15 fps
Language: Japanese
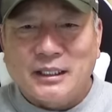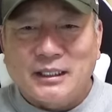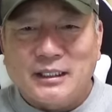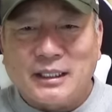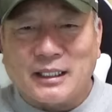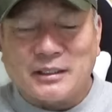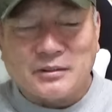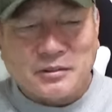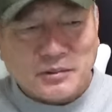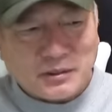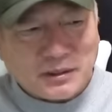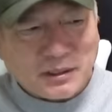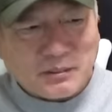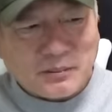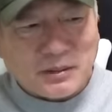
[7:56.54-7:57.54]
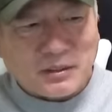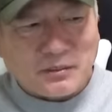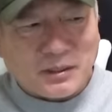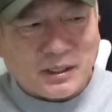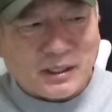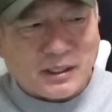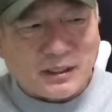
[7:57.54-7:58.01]
だからそういった意味で
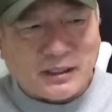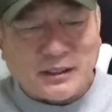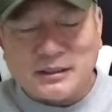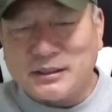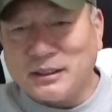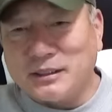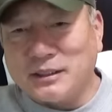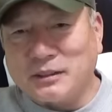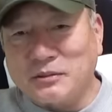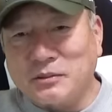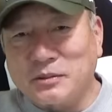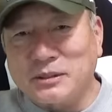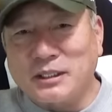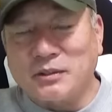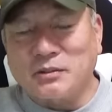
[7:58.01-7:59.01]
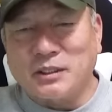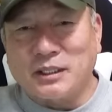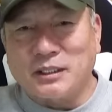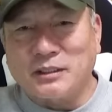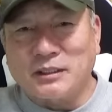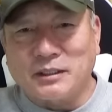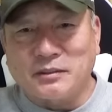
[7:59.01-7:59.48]
はいい選択をしたのか
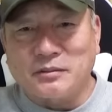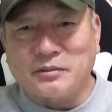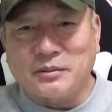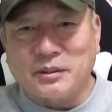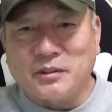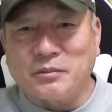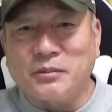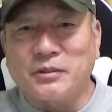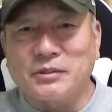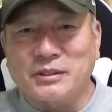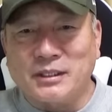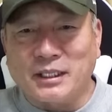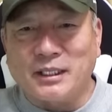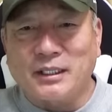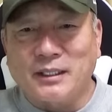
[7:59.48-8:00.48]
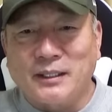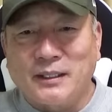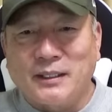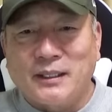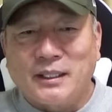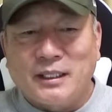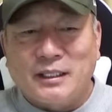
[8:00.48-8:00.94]
なっていうふうに思うしね、
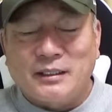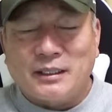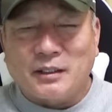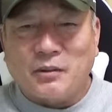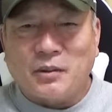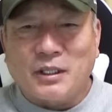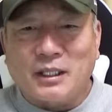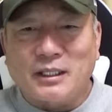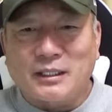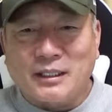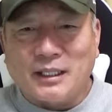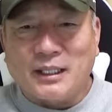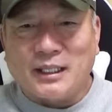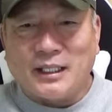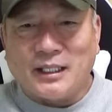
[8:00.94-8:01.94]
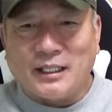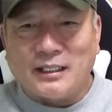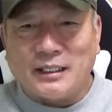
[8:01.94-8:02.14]
でお金で